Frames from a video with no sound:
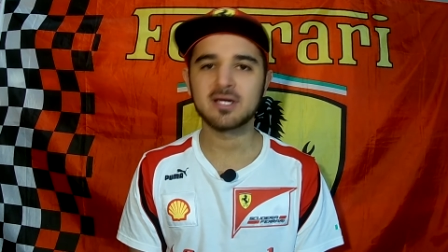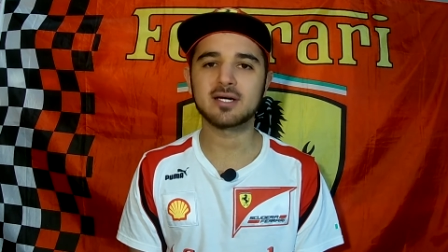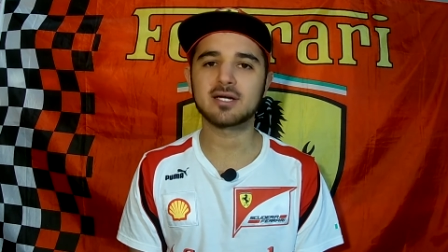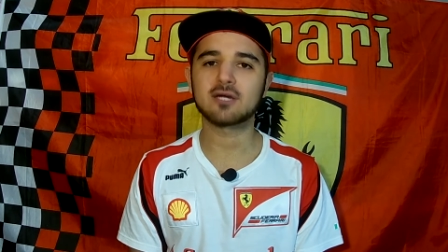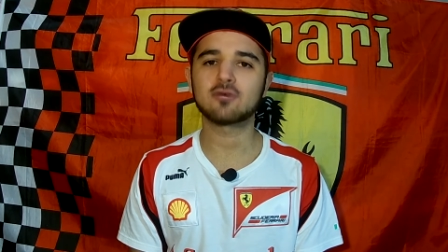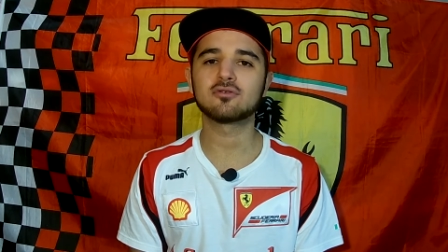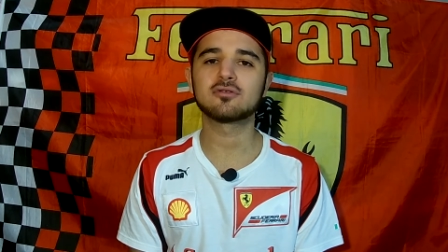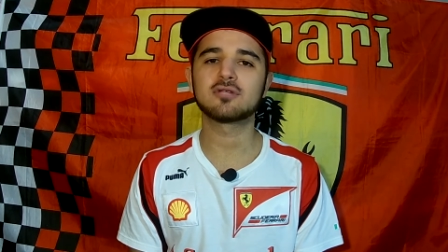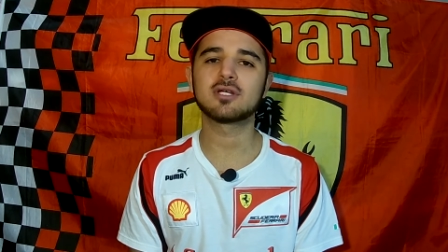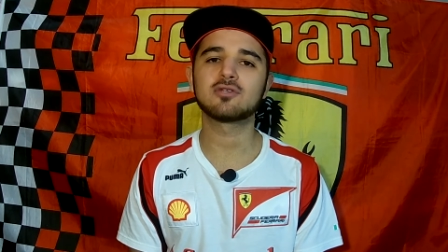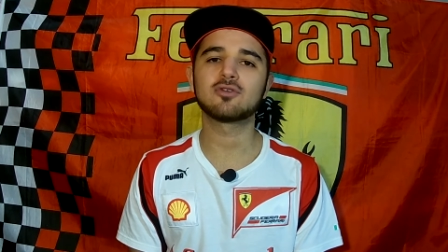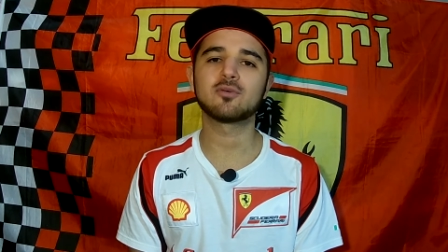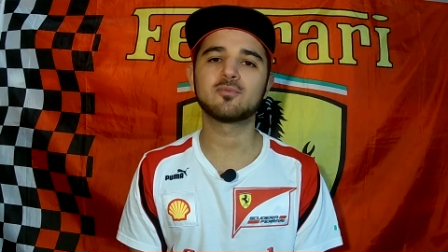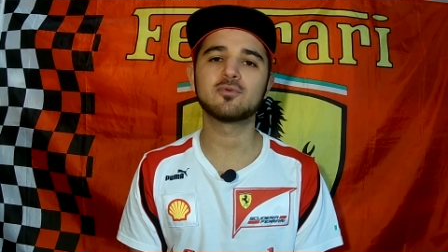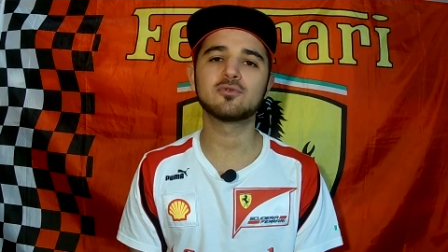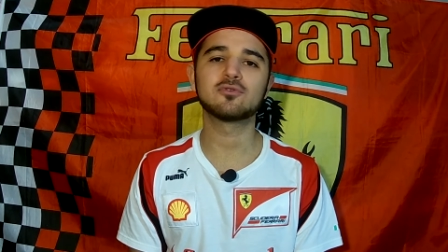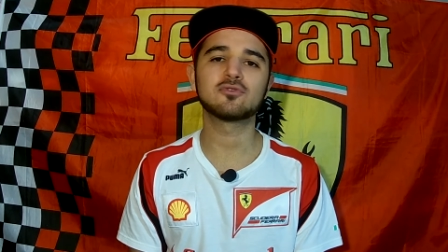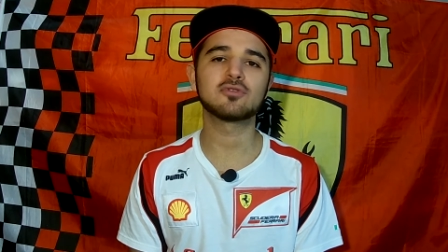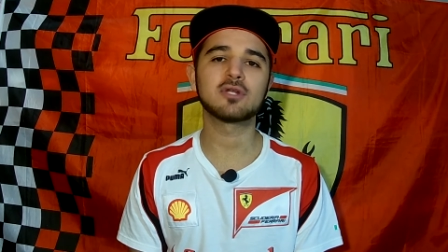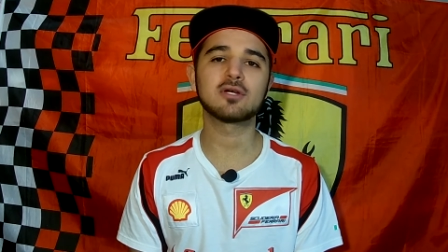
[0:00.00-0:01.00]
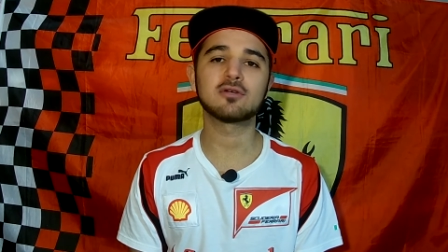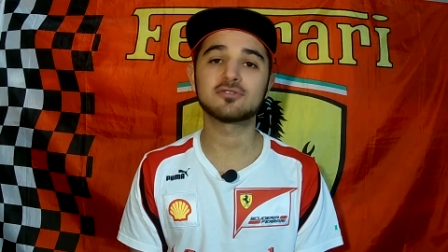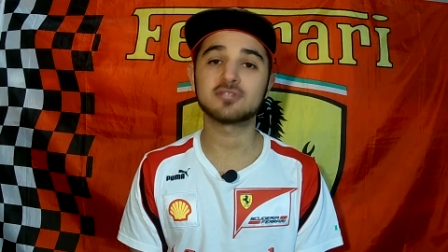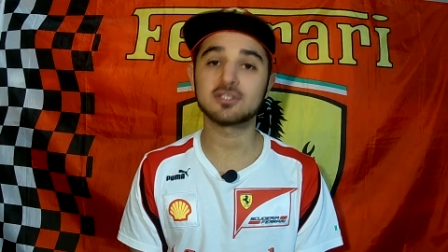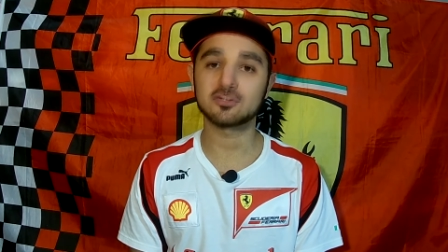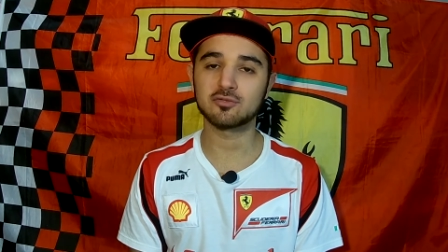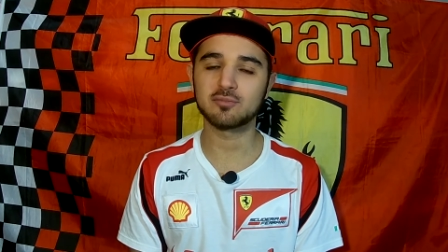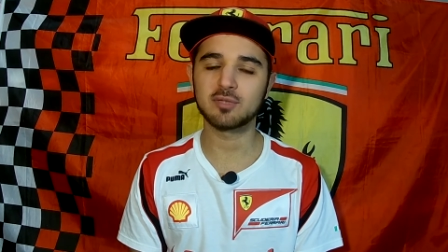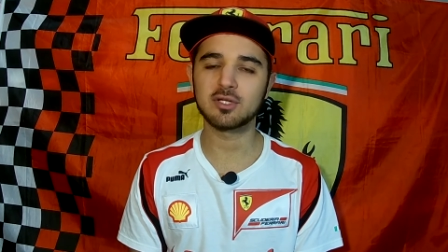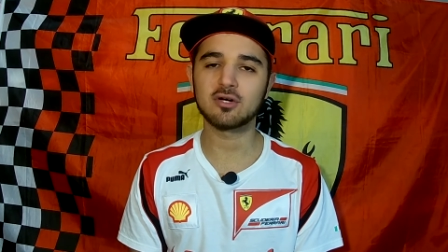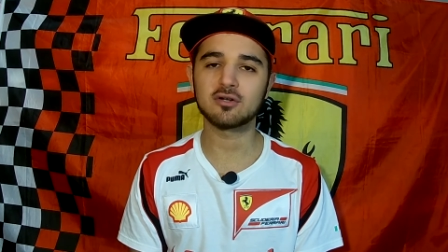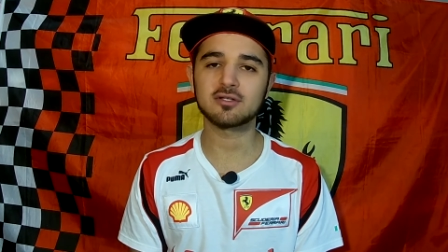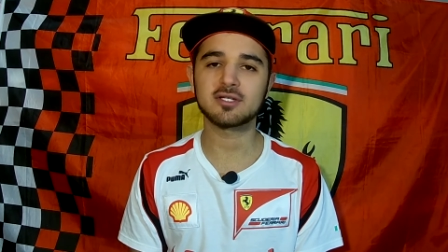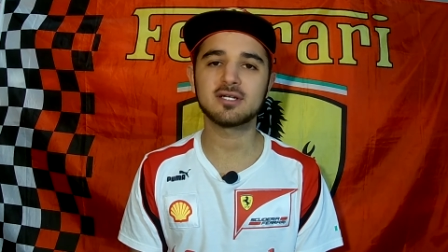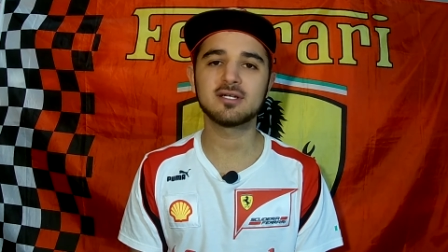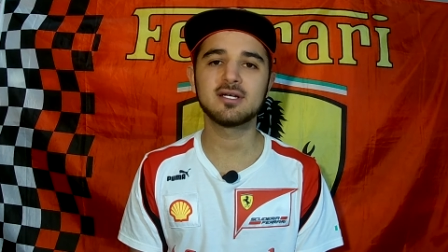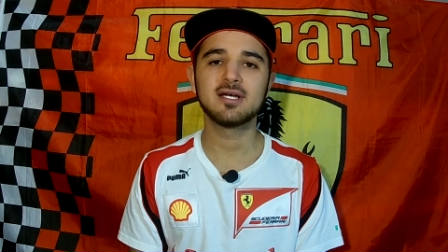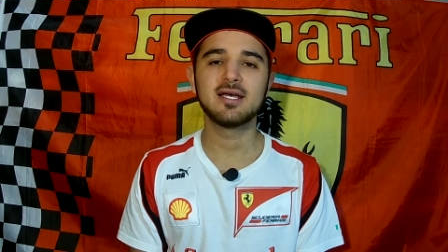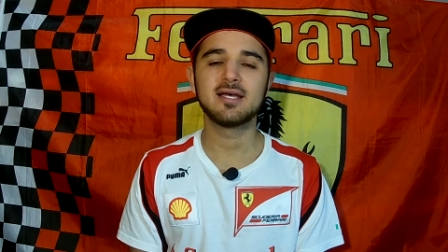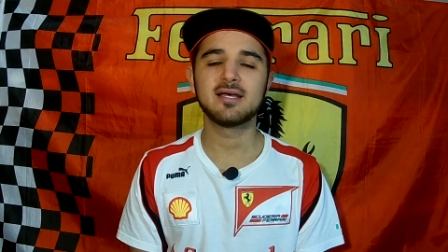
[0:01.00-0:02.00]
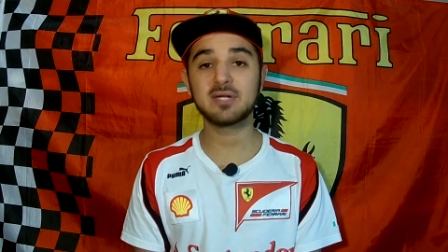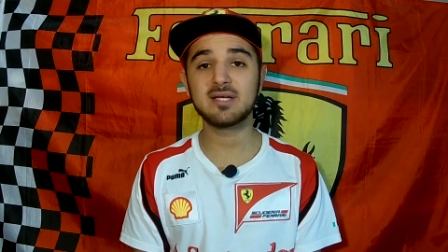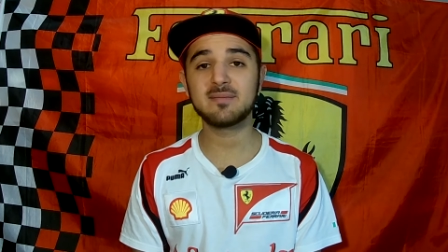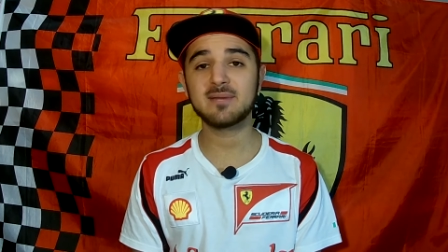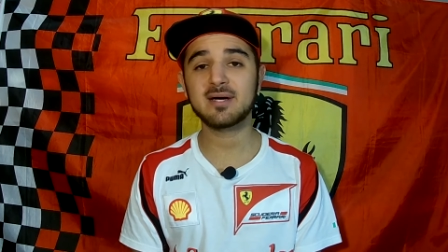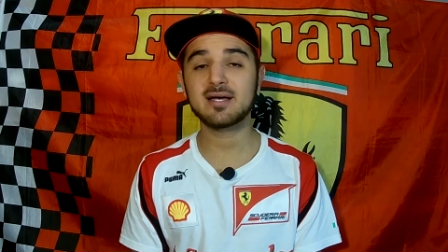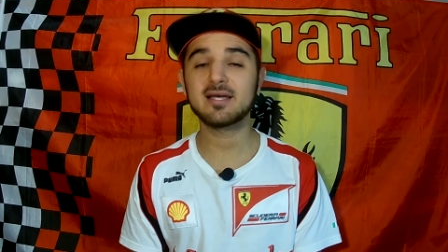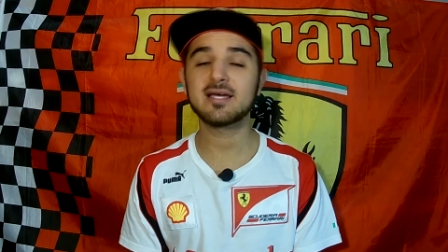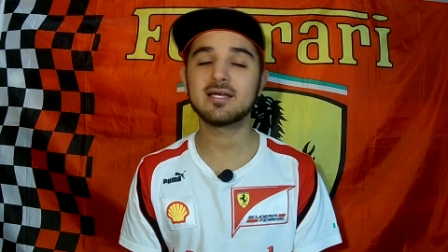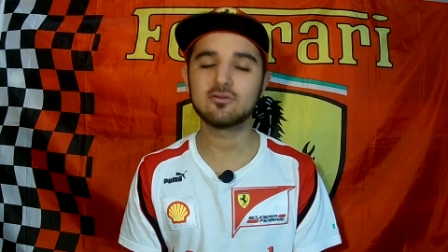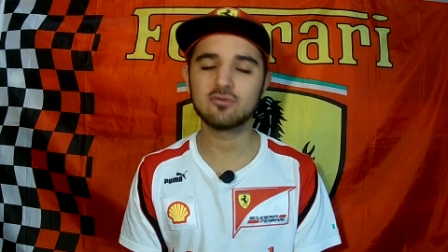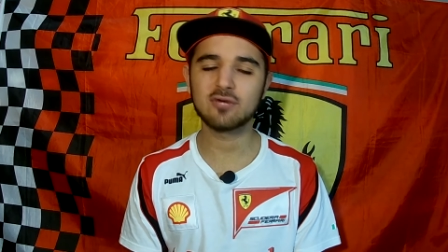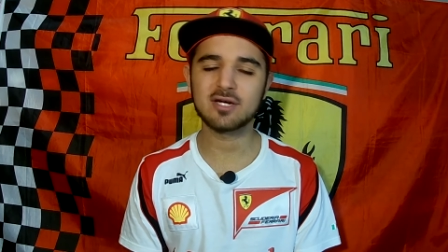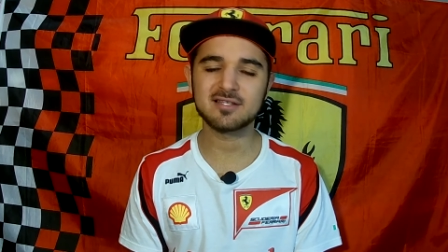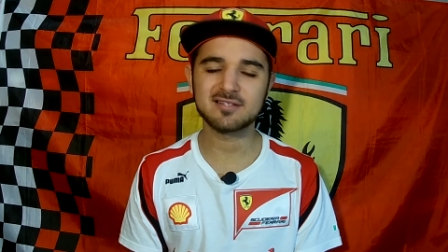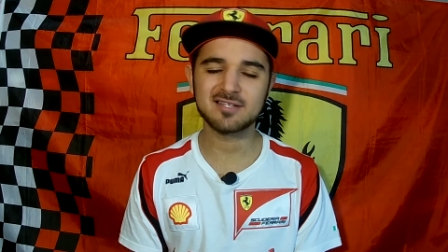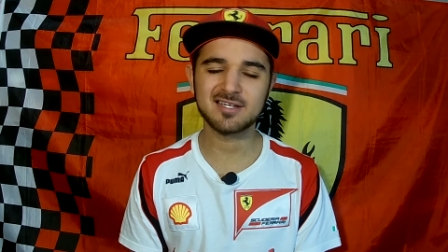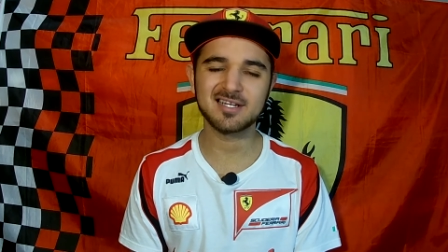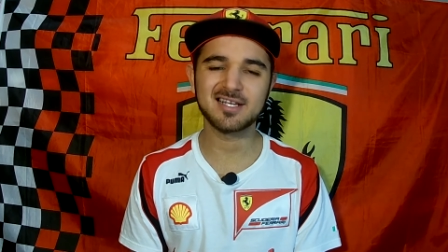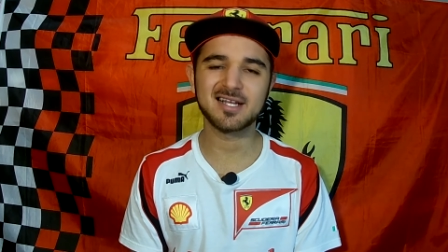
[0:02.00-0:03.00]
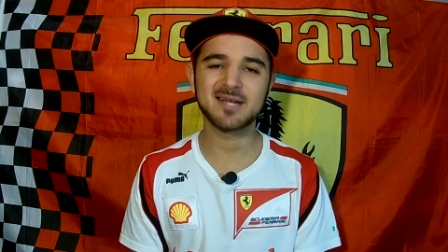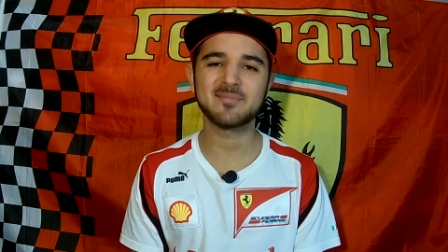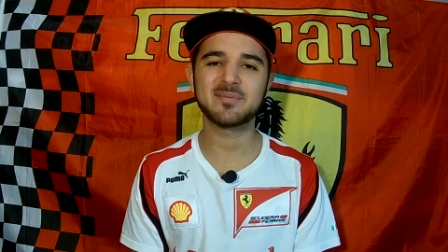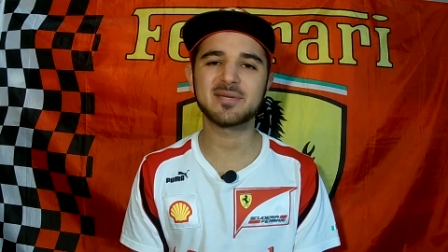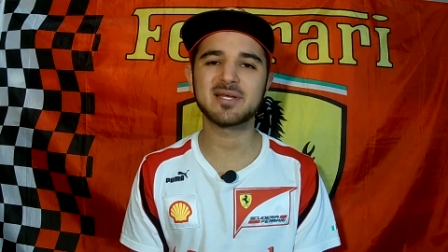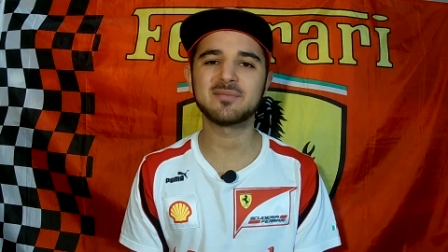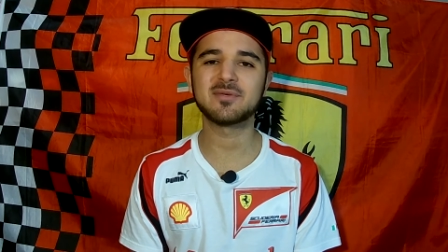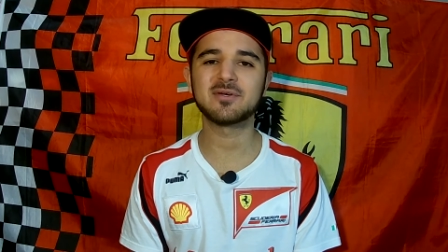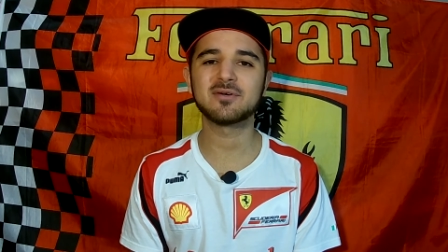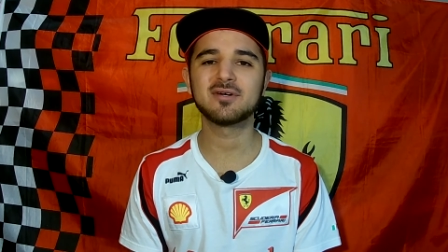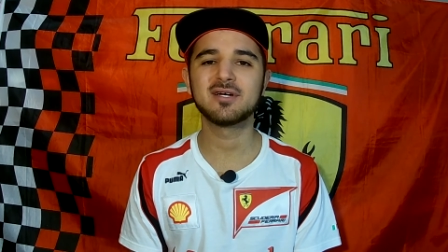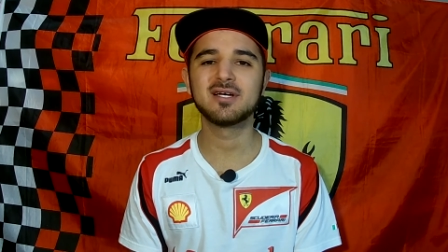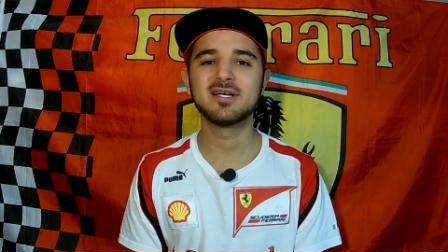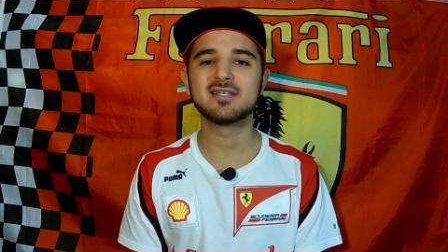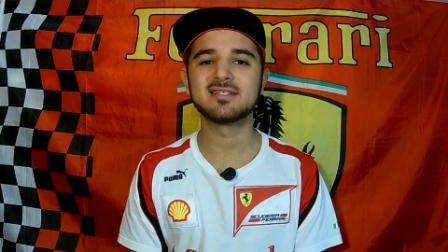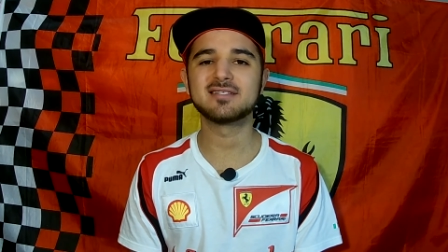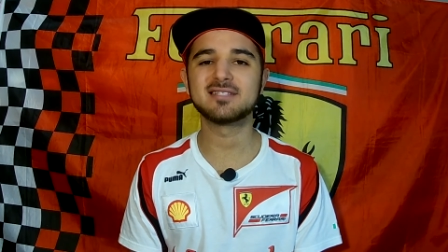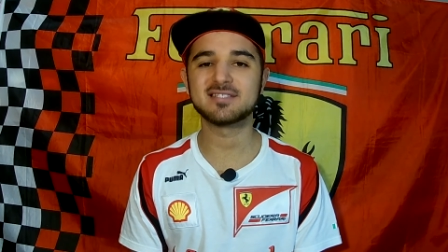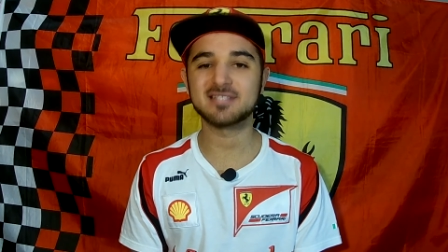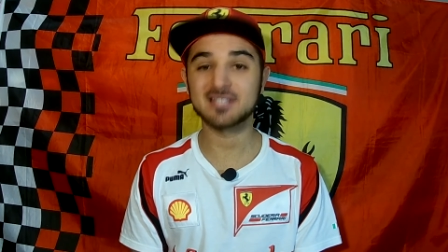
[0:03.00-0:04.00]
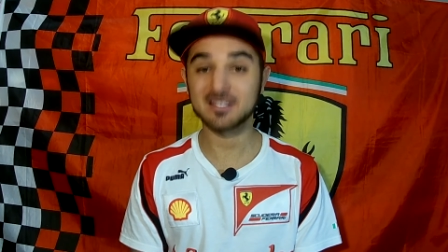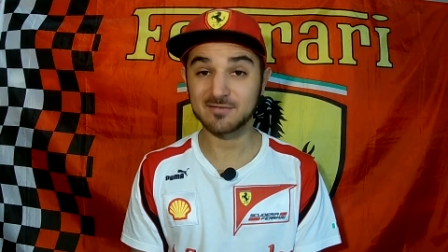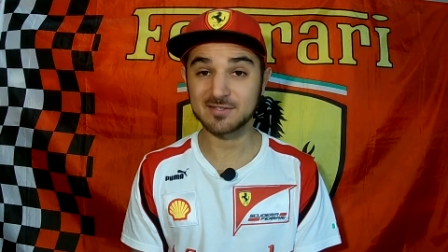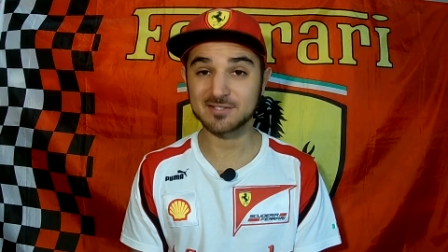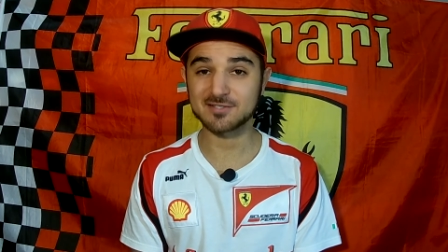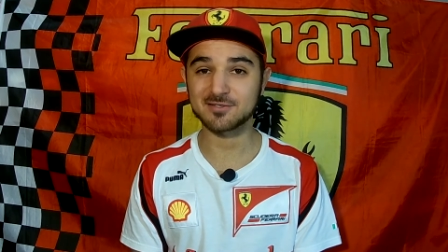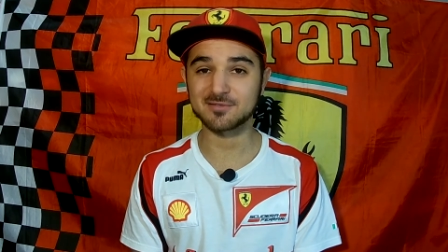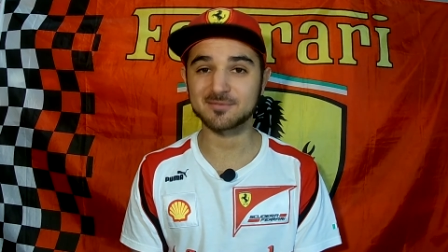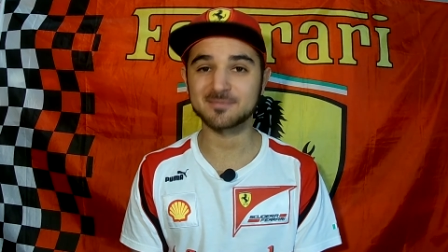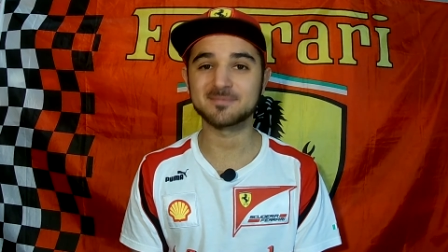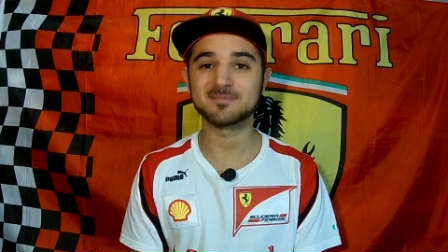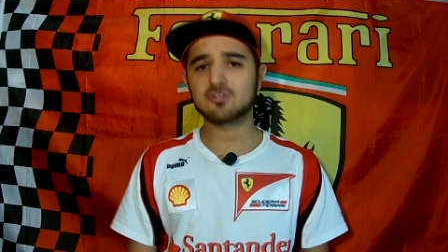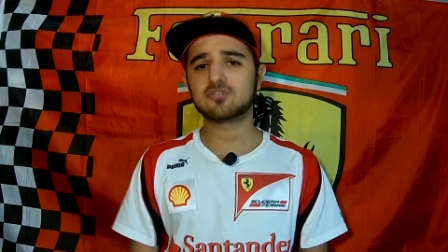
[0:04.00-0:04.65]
raccontato appunto dallo stesso pilota prima e durante il Gran Premio di Silverstone.